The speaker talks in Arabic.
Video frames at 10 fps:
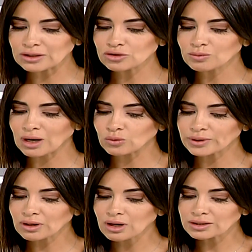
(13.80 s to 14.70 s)
اليوم
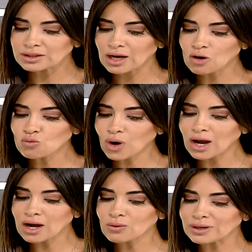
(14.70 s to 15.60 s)
الوقايه او
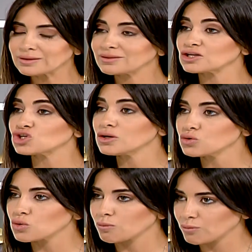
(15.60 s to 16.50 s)
محاوله
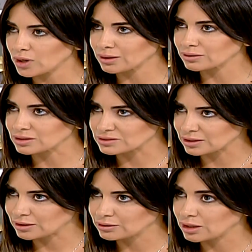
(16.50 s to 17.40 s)
تجنب مرض
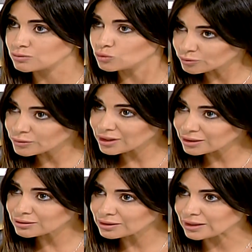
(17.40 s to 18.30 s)
السرطان
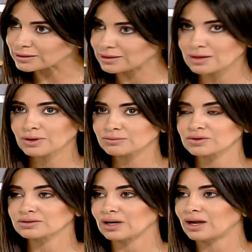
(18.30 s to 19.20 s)
ممكن يعني دائما
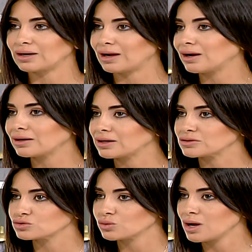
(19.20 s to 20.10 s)
نطرح على حالنا
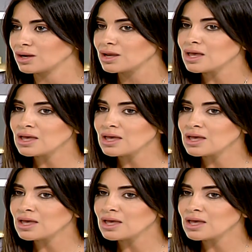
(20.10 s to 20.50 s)
هالسؤال